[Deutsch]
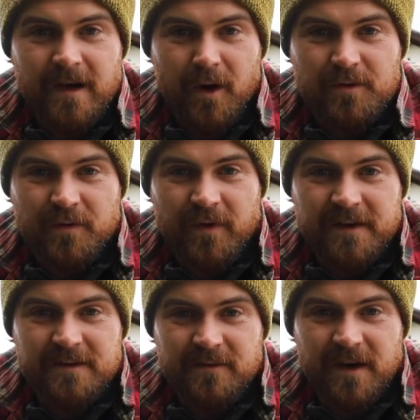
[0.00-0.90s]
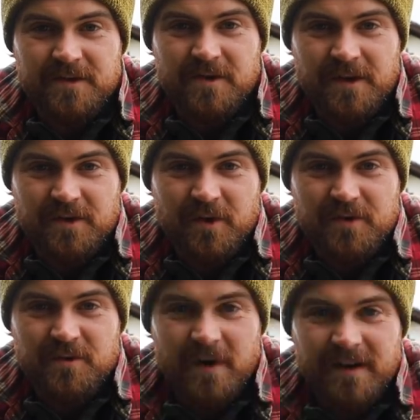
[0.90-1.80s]
Die Autofahrt, die war schon eine
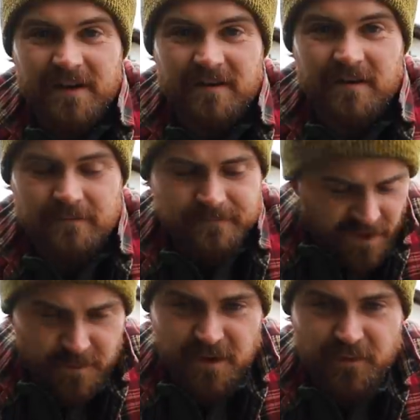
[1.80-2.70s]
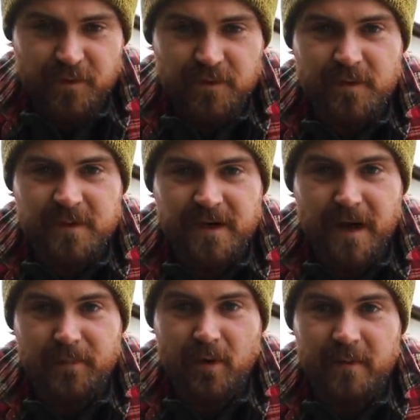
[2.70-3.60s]
Tortur jetzt. Ich habe mich gefühlt wie mit
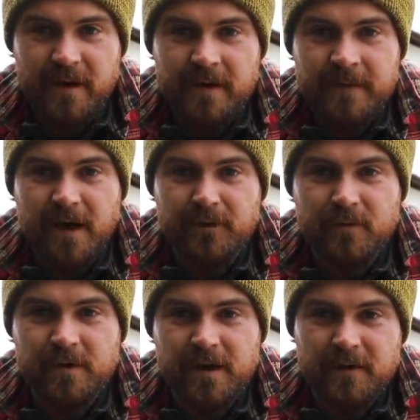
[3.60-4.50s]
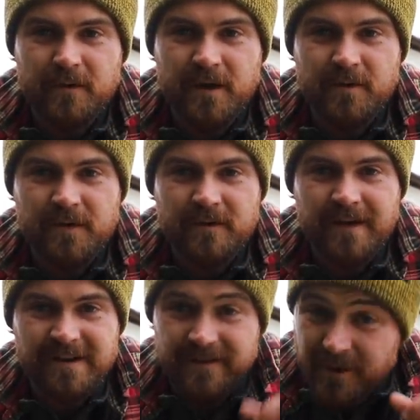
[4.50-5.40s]
drei Promille. Kein Wunder, nach so einer kurzen
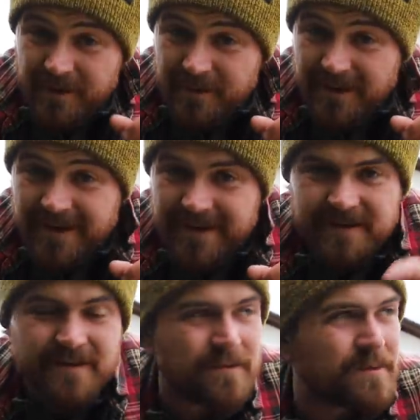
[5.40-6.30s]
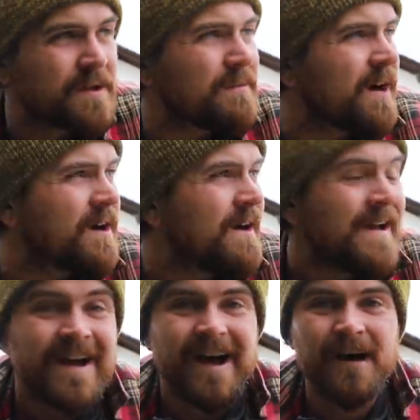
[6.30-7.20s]
Nacht sollte man eigentlich nicht unbedingt machen.
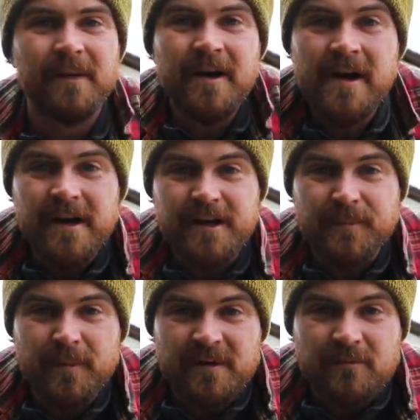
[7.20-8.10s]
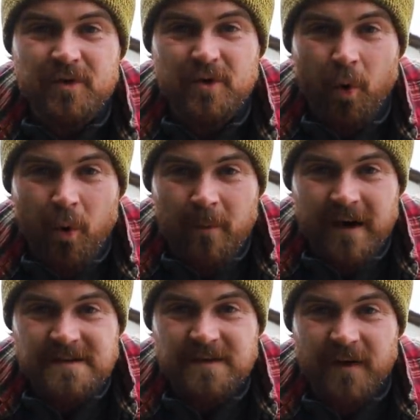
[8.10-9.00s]
Aber ich bin mit dem
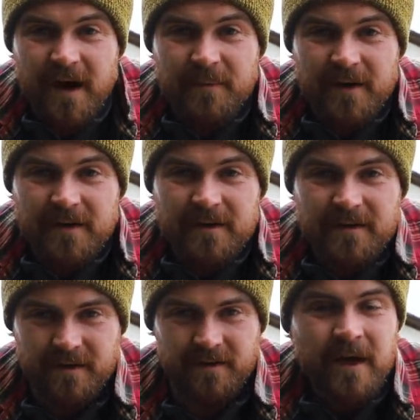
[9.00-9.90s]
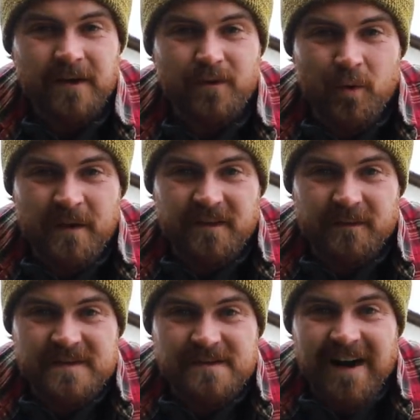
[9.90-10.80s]
Thomas verabredet. Der Thomas hat
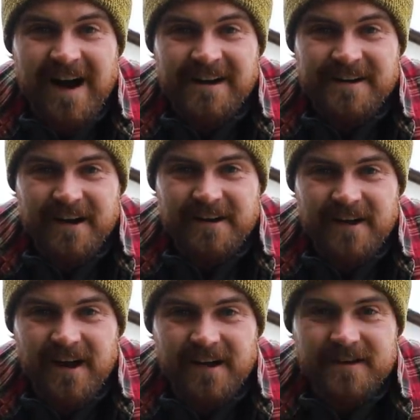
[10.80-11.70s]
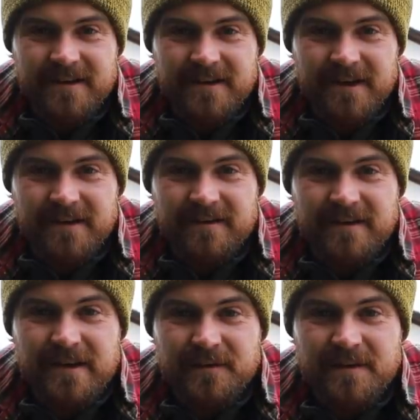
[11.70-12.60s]
mich zum Angeln eingeladen hier ins
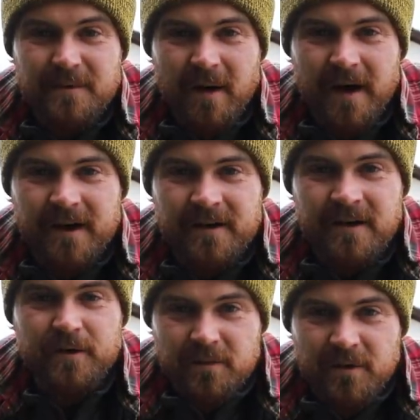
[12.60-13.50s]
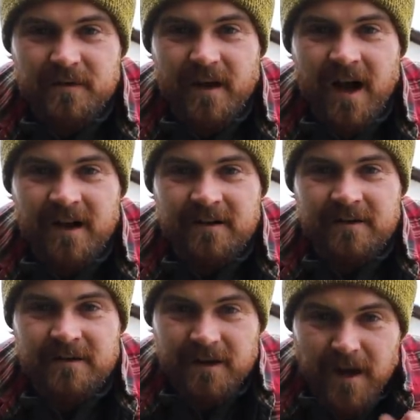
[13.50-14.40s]
tiefste Bayern. Und ich muss sagen,
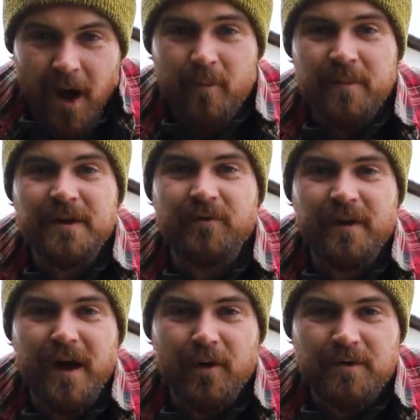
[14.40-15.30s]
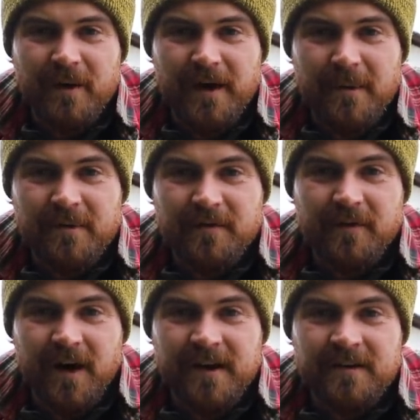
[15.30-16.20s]
kaum bin ich von der Autobahn
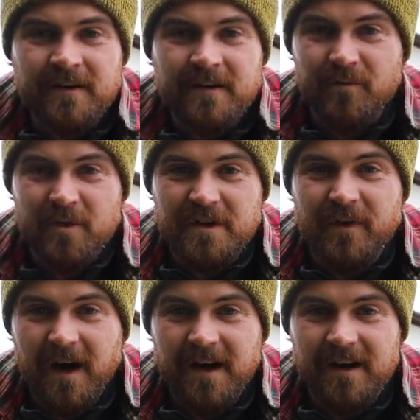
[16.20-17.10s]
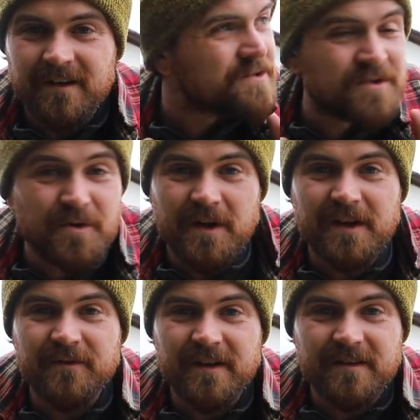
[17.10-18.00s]
abgefahren, wurde ich wach. Schöne
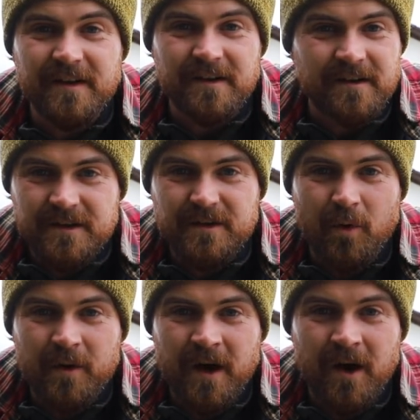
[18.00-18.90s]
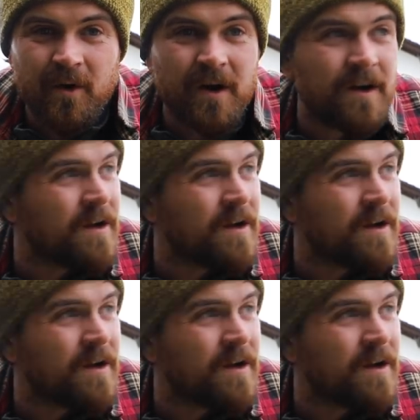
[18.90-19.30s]
Gewässer, die Donau,